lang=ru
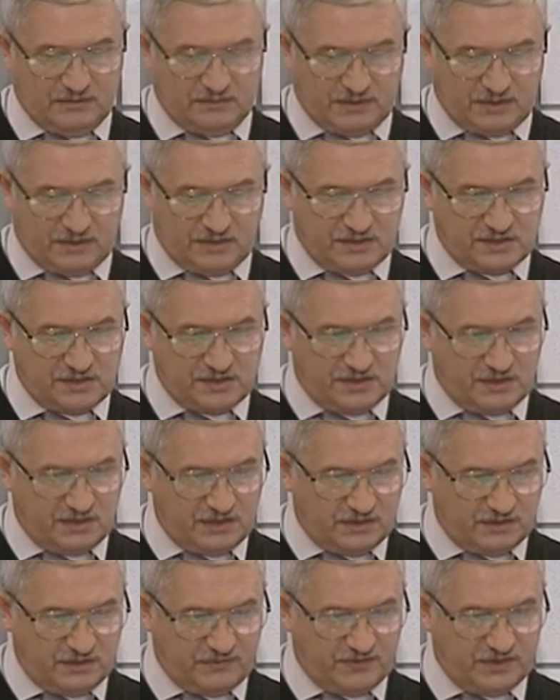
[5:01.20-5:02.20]

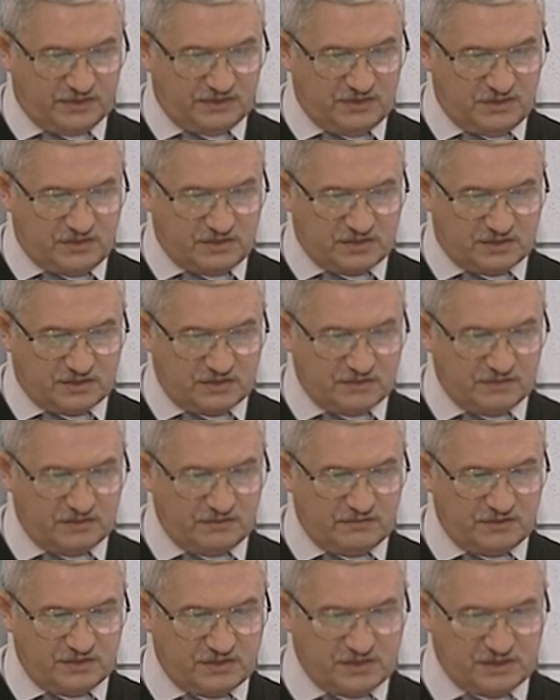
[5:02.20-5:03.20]
продолжает и фактически
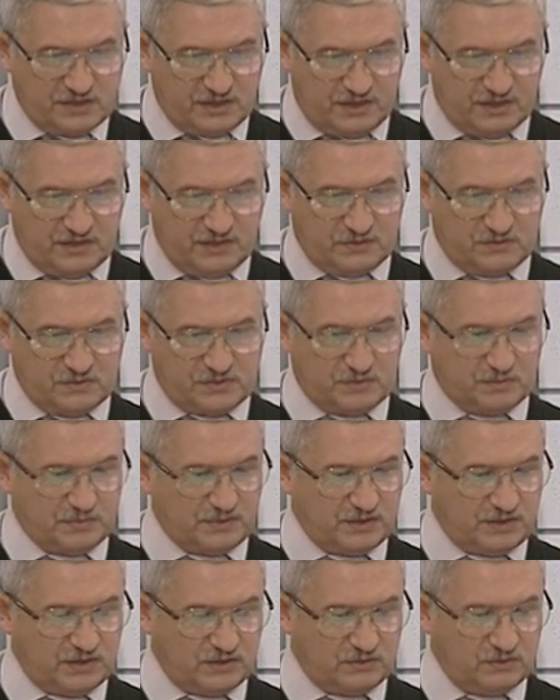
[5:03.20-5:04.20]
завершает уже
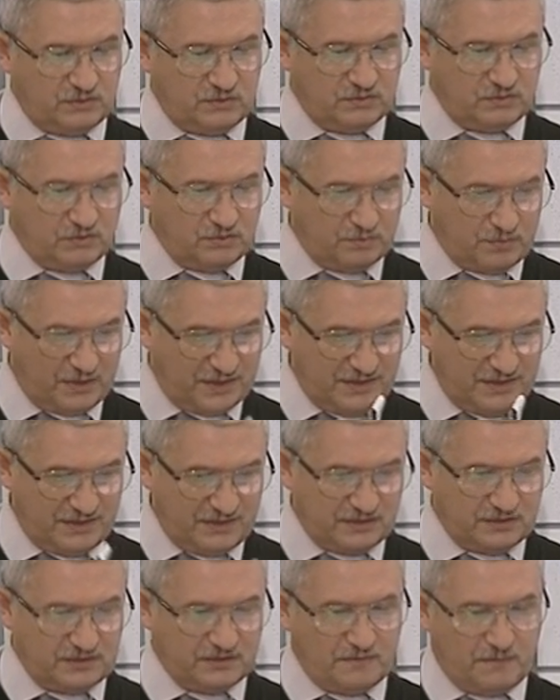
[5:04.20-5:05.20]
подготовку
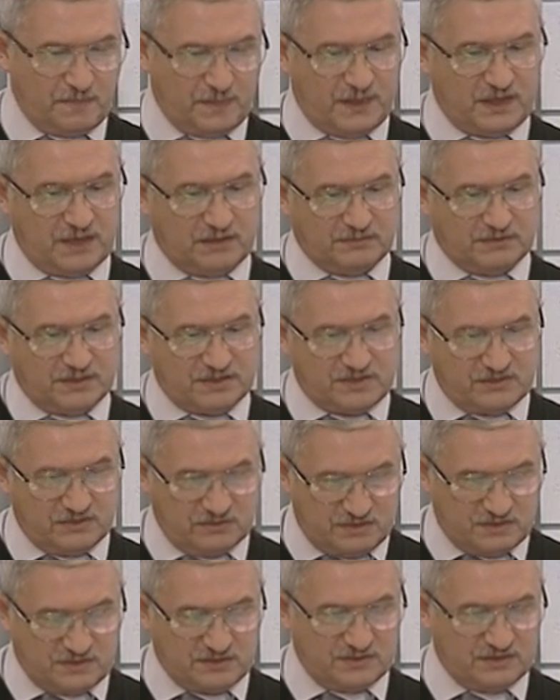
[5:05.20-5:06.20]
проекта
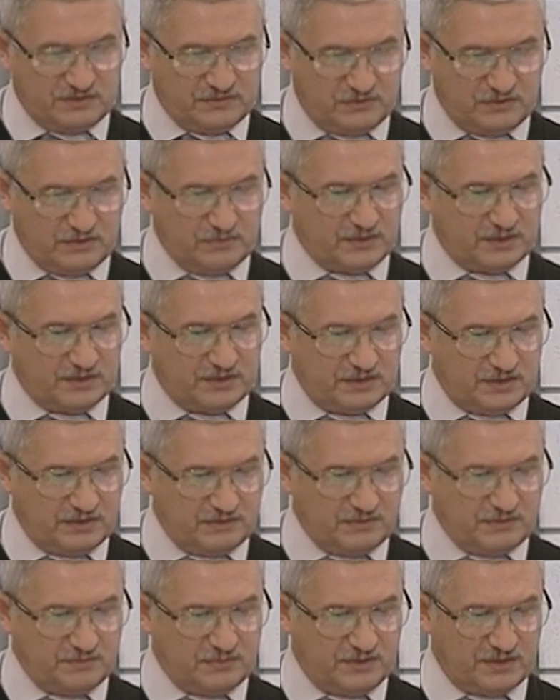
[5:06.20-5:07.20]
областной целевой
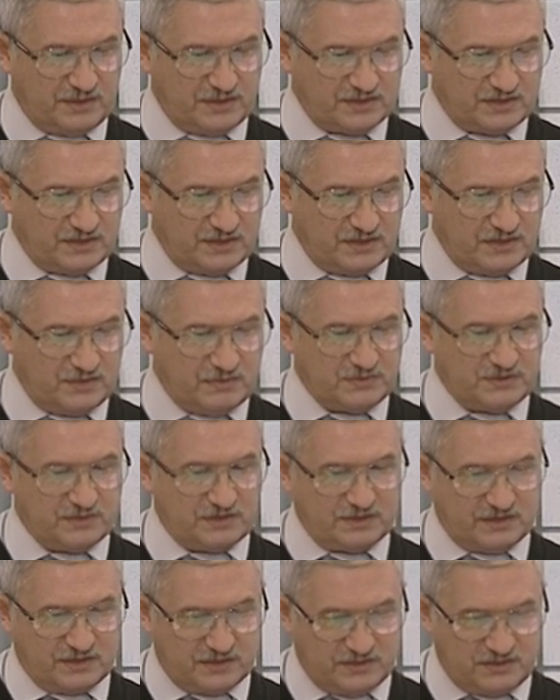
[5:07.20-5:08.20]
программы по оказанию
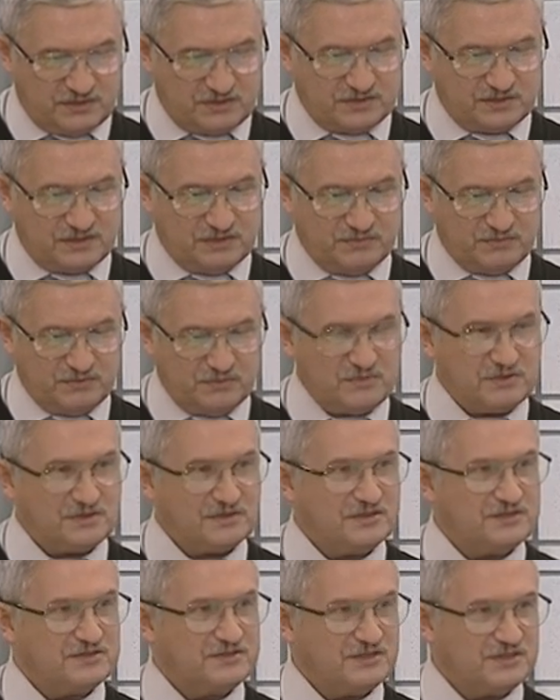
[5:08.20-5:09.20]
психологической помощи
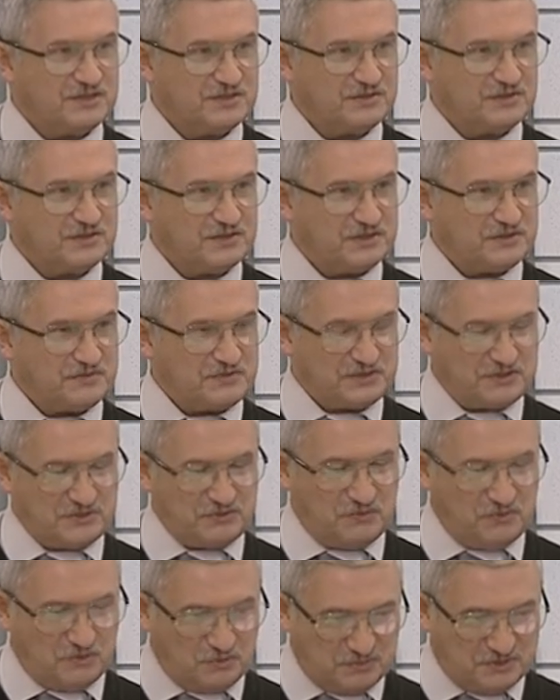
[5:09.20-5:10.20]
населению Кировской
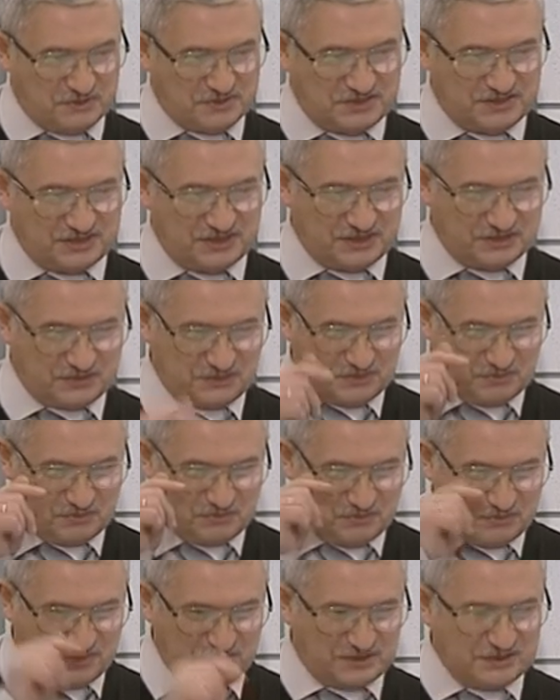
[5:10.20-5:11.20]
области, которая
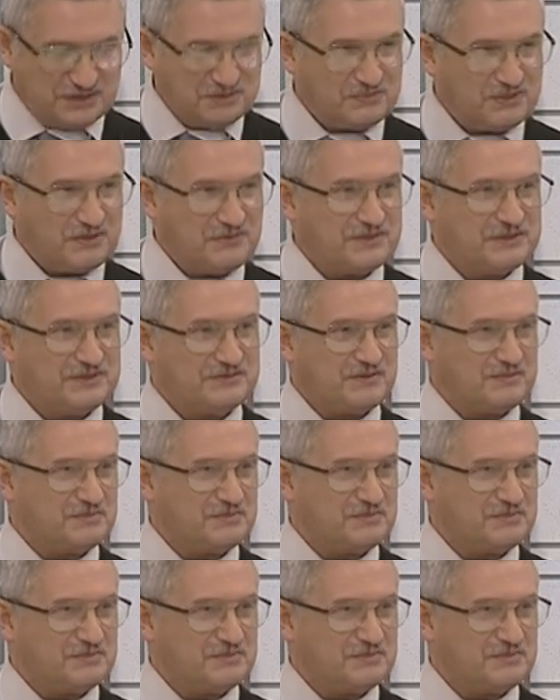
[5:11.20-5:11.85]
будет направлена в